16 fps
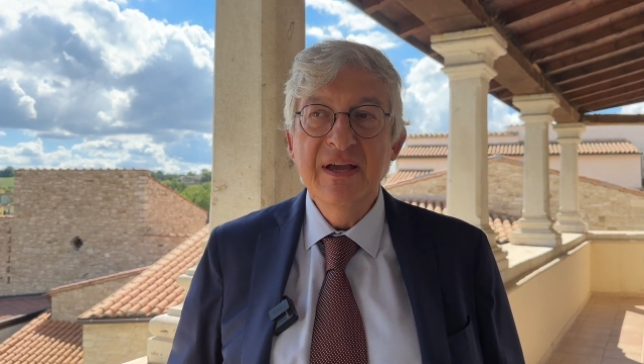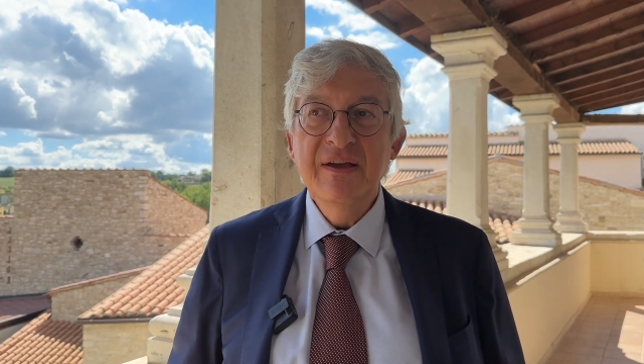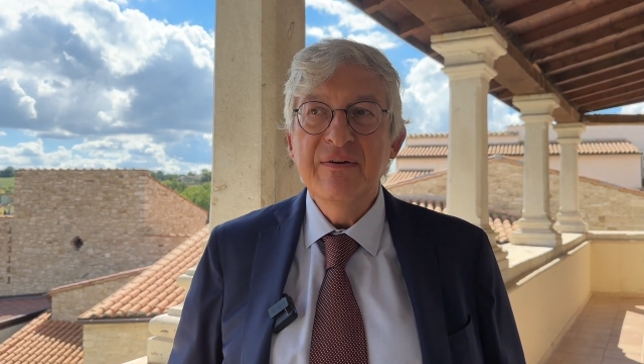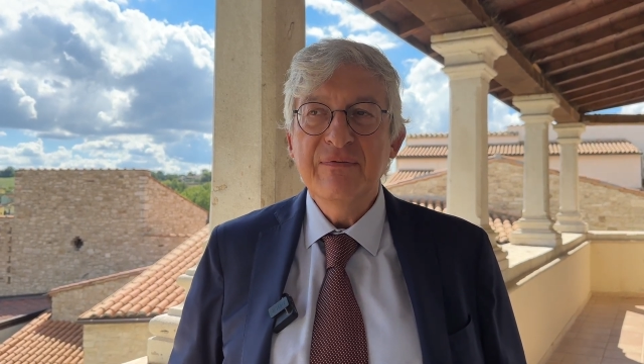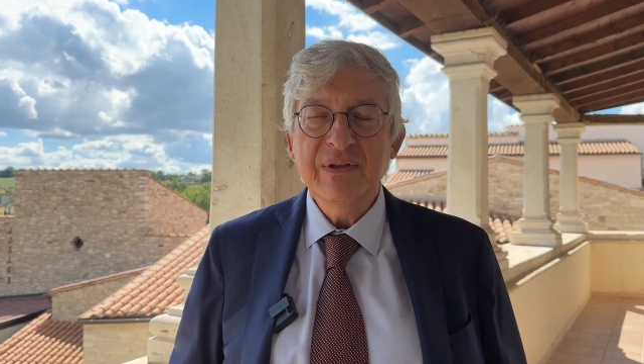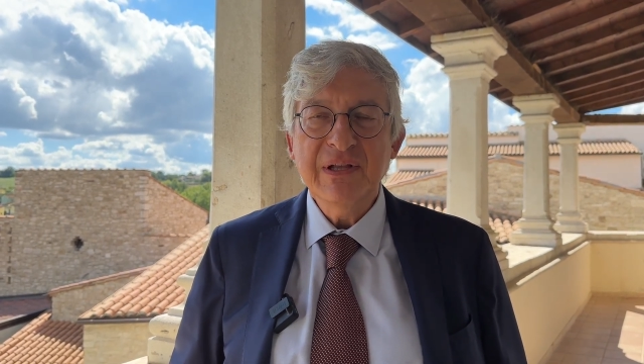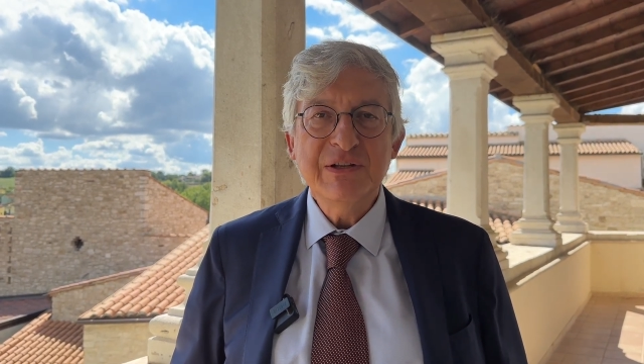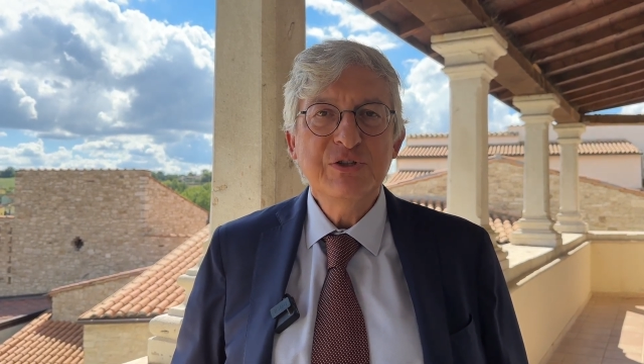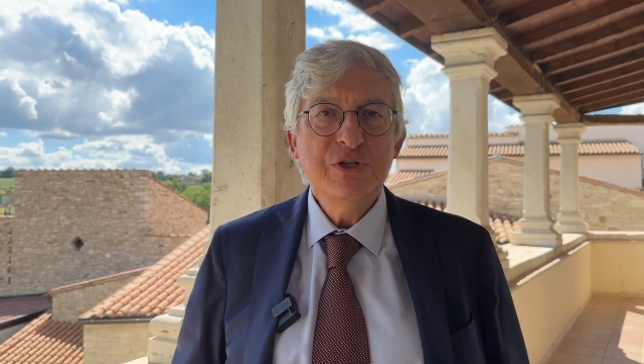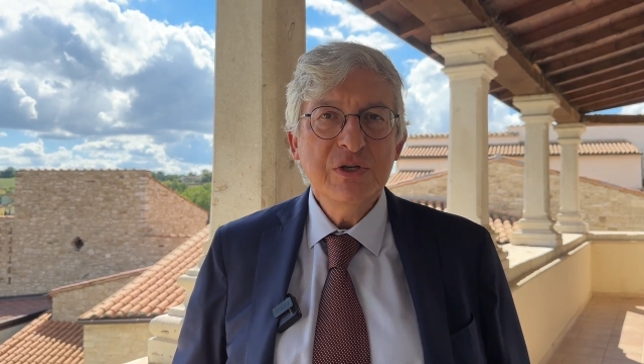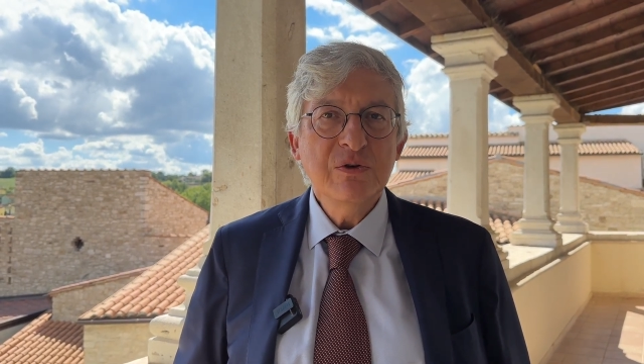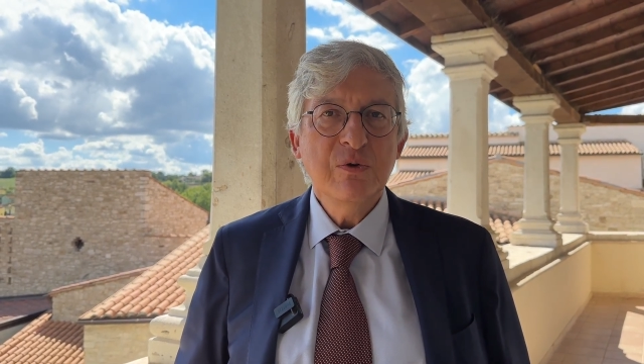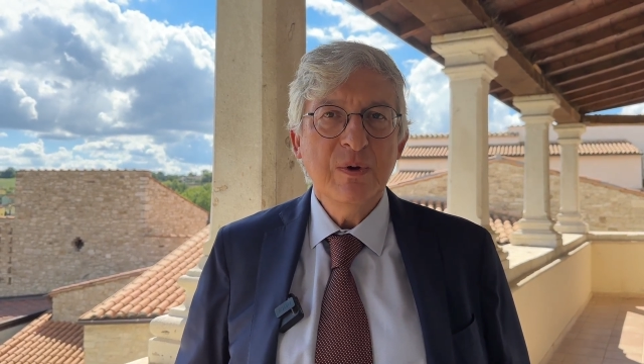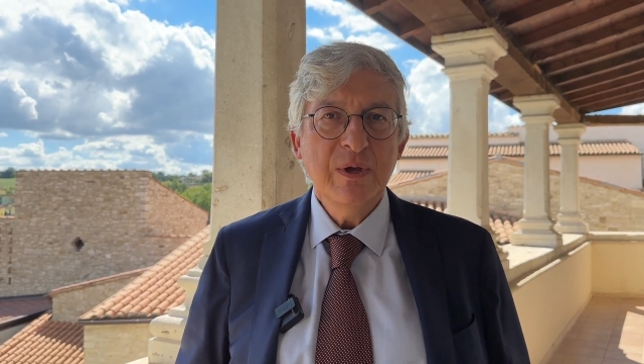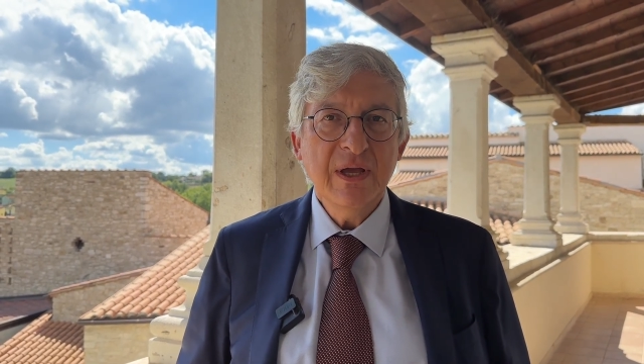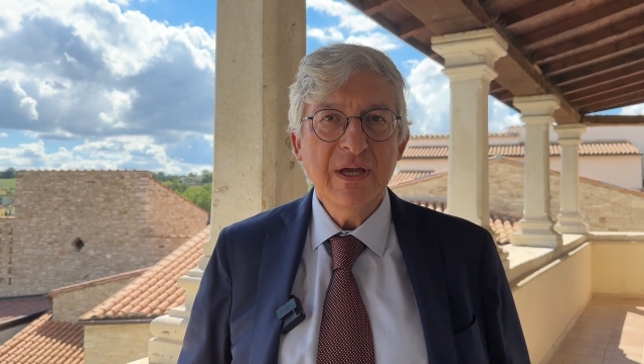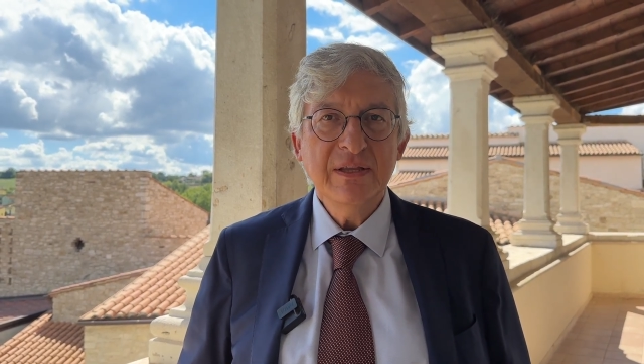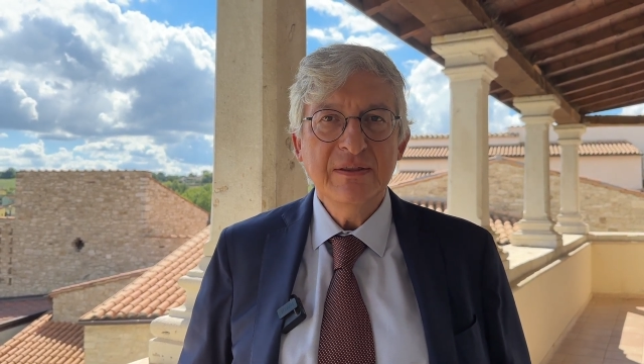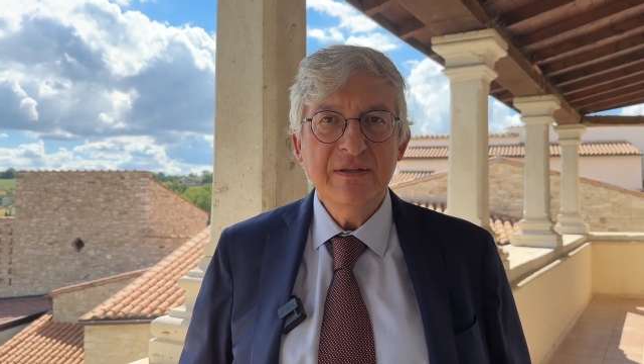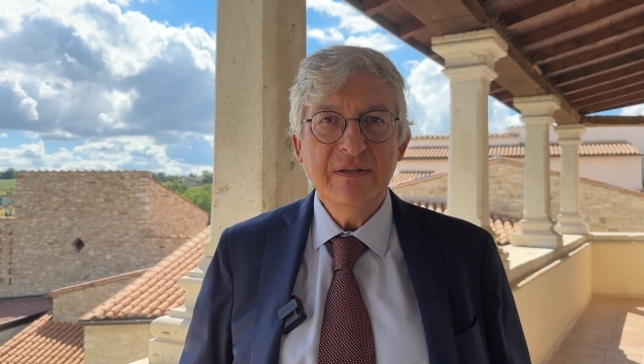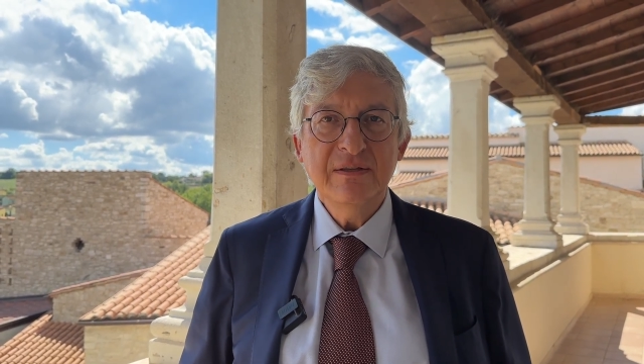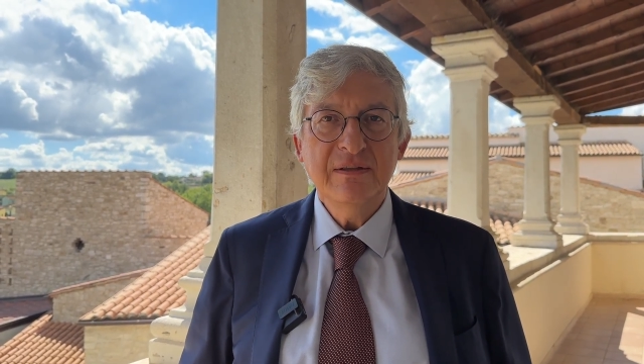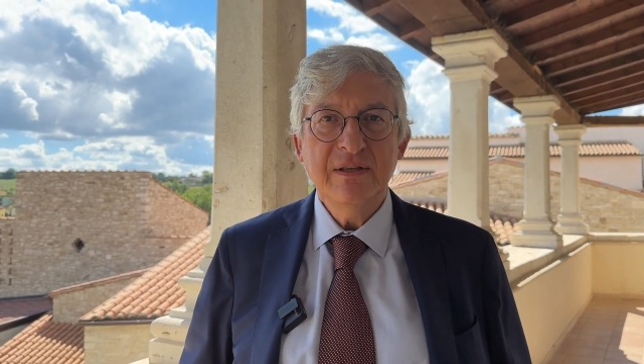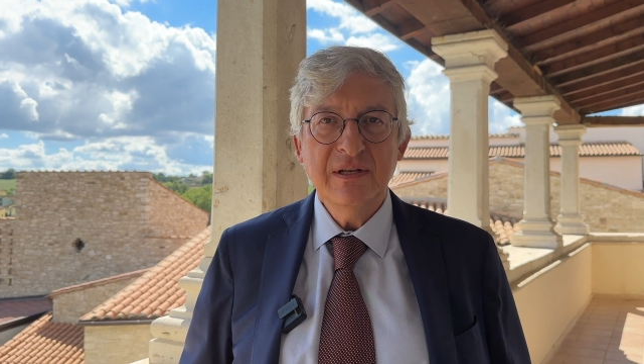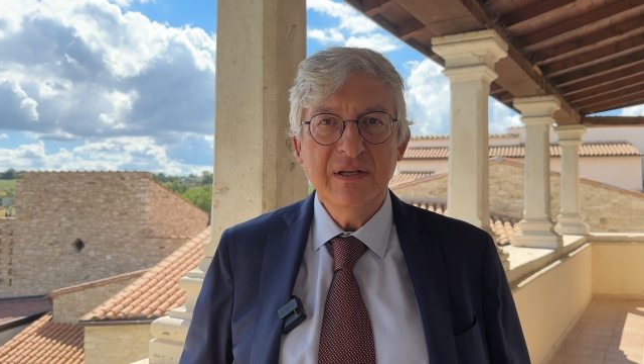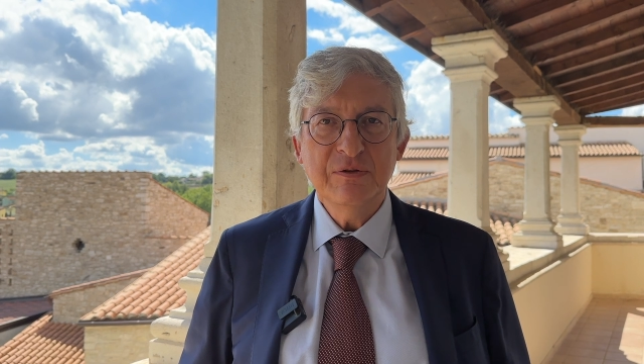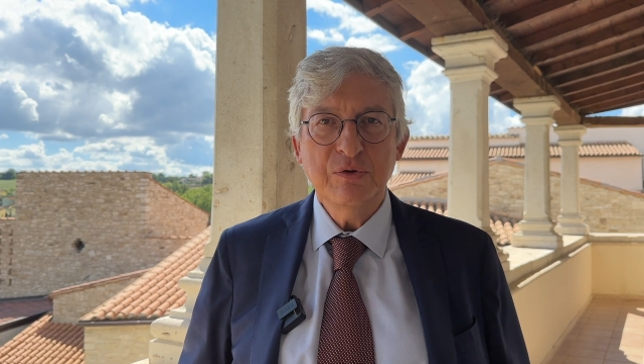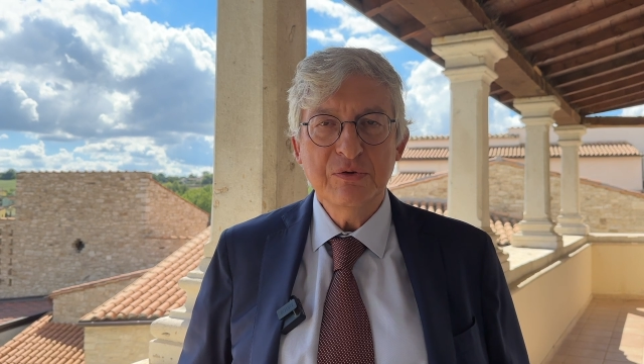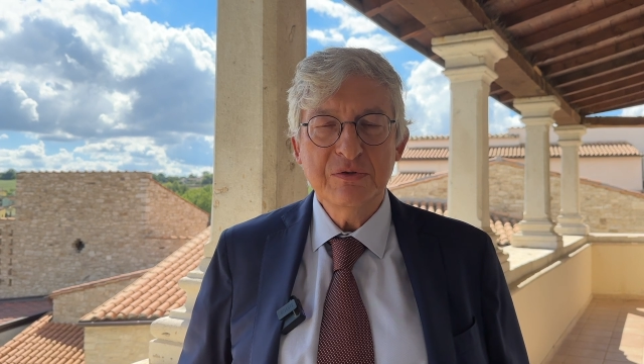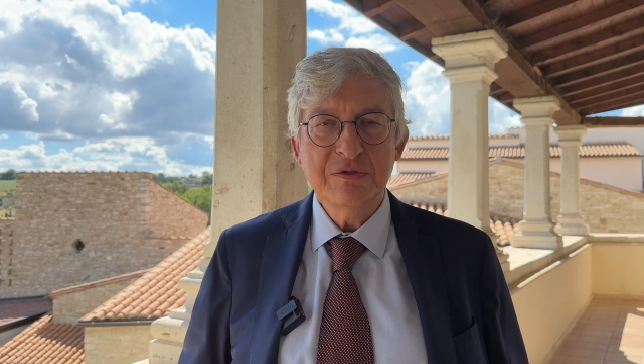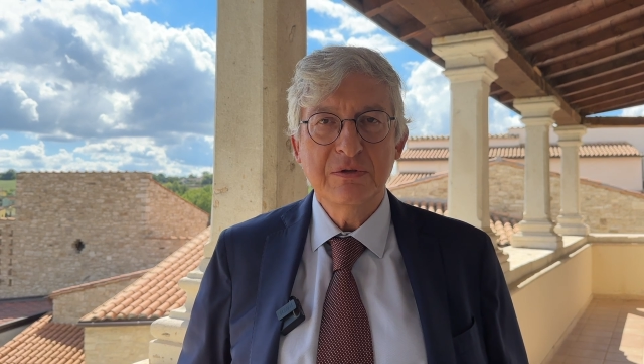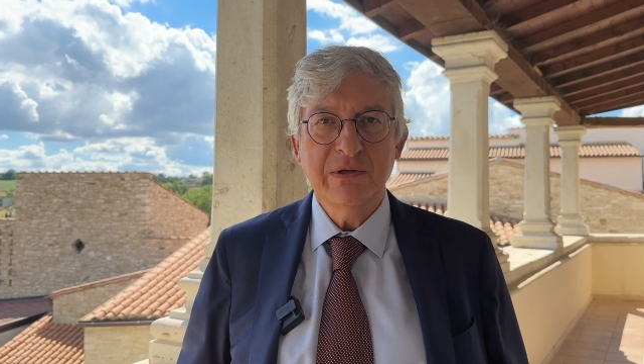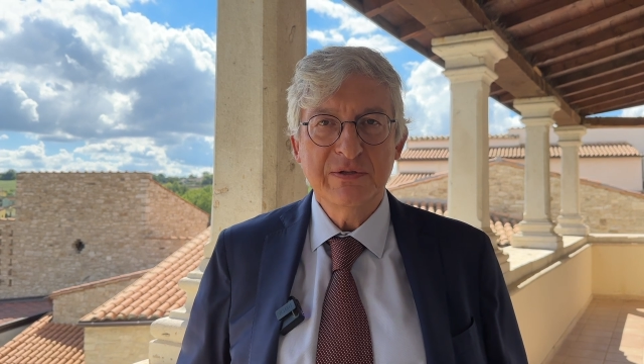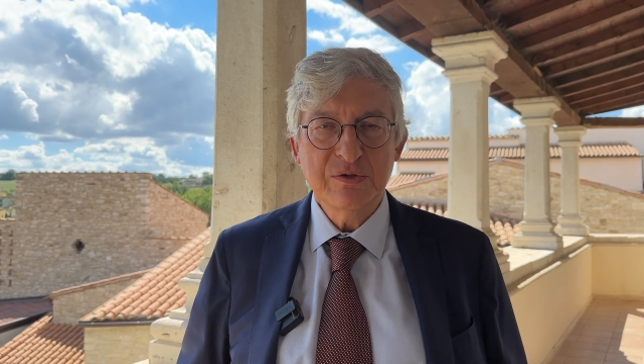fra cinque anni nelle nostre